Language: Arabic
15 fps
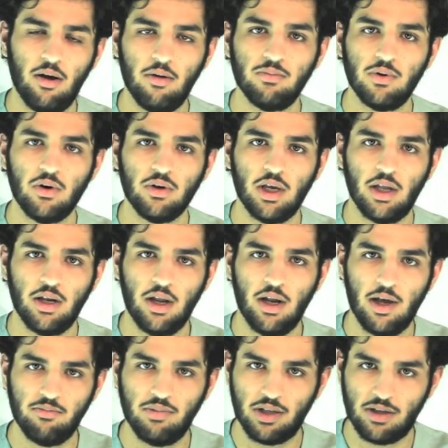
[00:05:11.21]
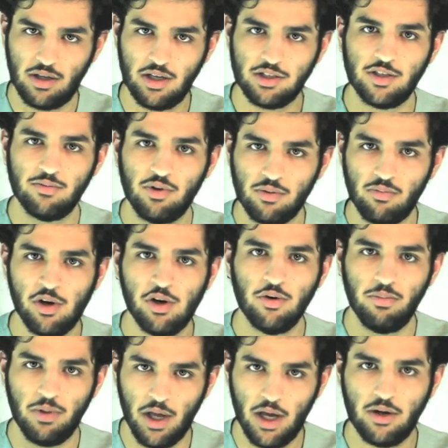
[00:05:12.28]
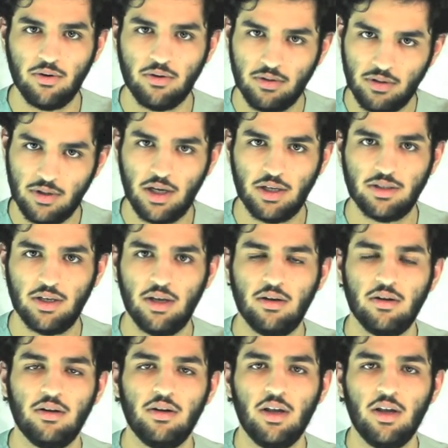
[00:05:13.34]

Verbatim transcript: بلوك يعني انا حبيت اجيب لكم النبذه عنه عشان